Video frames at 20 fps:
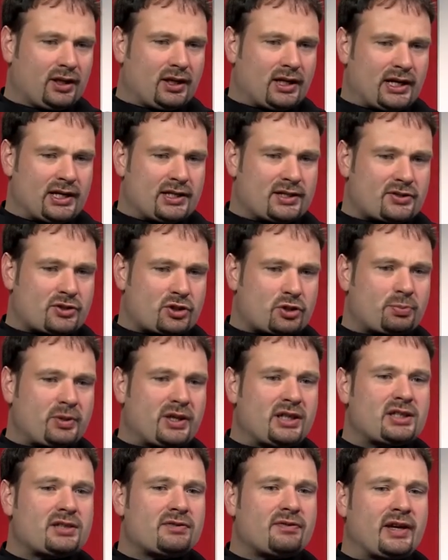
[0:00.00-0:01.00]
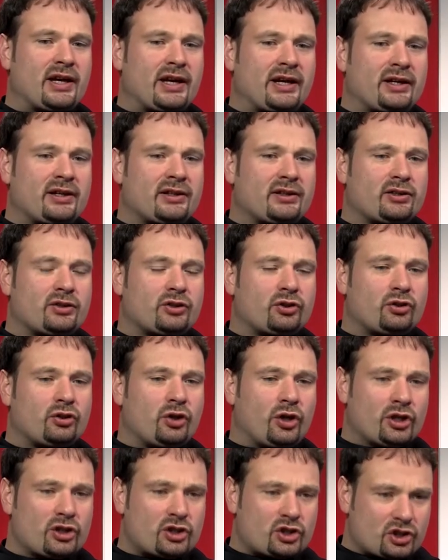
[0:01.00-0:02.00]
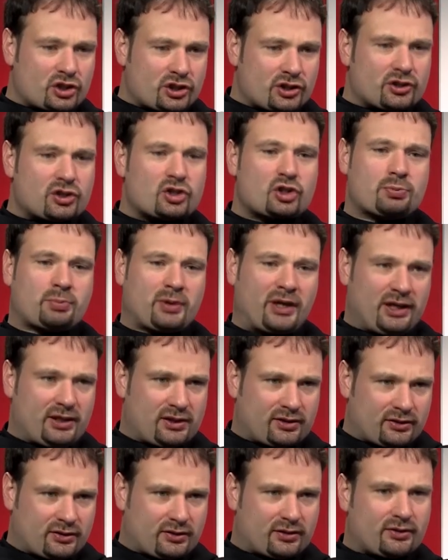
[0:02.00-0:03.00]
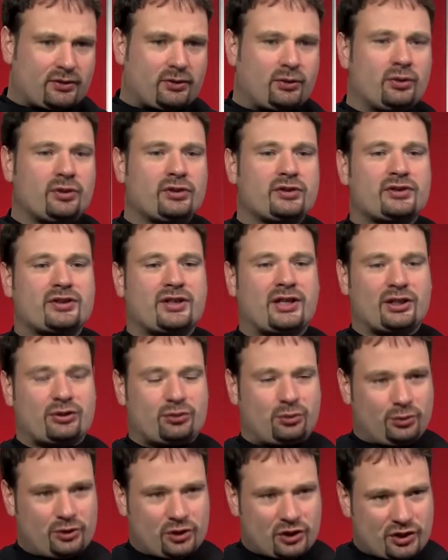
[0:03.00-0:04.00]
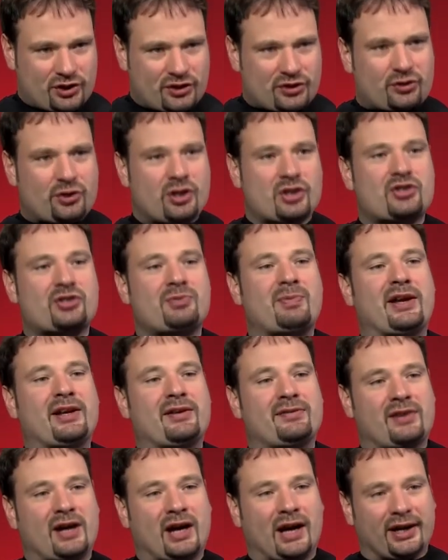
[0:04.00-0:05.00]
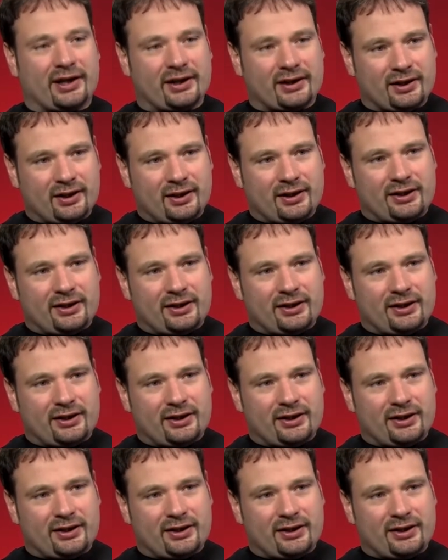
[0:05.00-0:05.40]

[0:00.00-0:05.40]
Also sprich, wer Deutsch spricht und katholisch ist, gehört zu meiner Pfarrei.